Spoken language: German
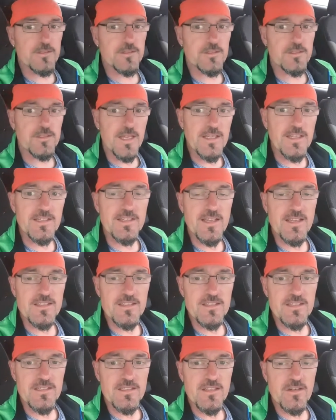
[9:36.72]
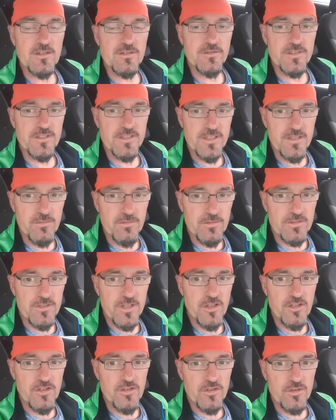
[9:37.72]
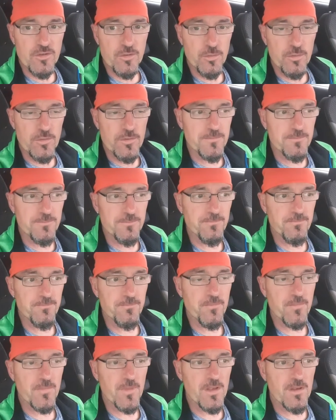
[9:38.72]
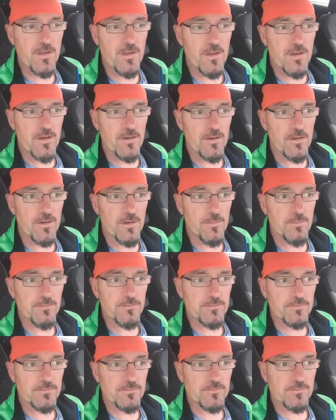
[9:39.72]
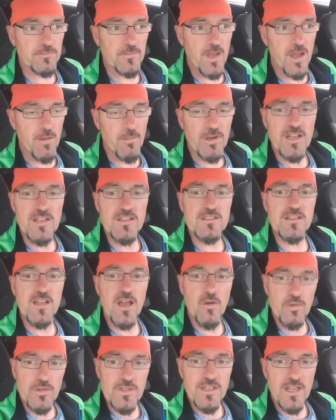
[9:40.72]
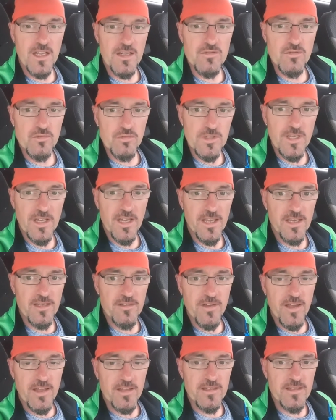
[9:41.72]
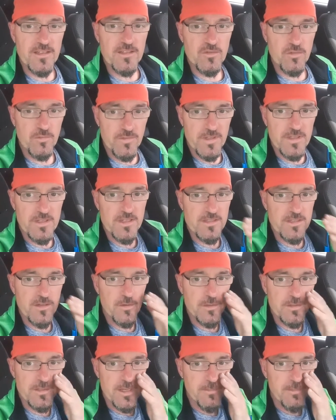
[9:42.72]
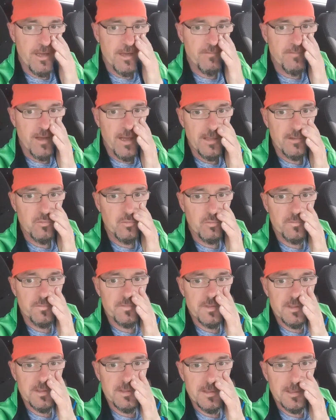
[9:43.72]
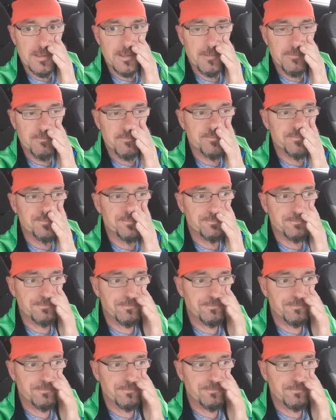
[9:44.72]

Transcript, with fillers: ich denke in erster Linie aus versicherungstechnischen Gründen, ähm, aber ganz, auch nicht ganz ungerechtfertigt, so wie ich das ja heute selber erfahren durfte. Ähm,